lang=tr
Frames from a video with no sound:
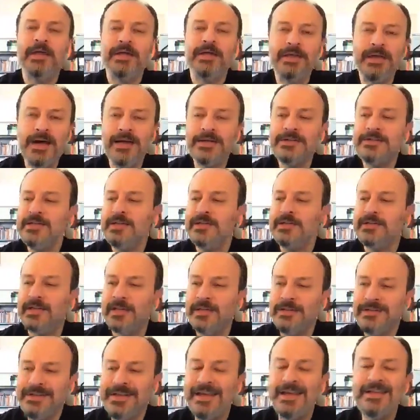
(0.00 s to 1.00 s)

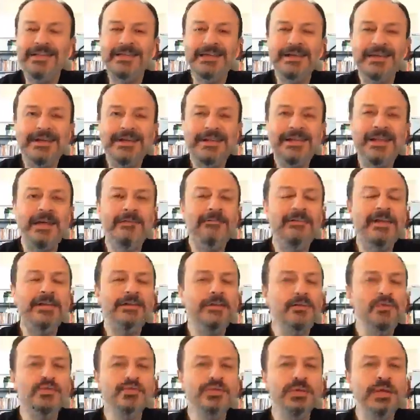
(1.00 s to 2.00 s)
Gerçekten kendini
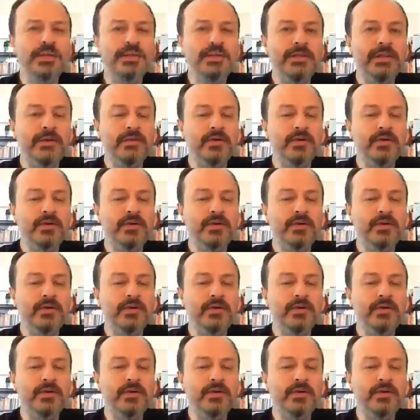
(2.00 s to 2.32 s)
devletin üzerinde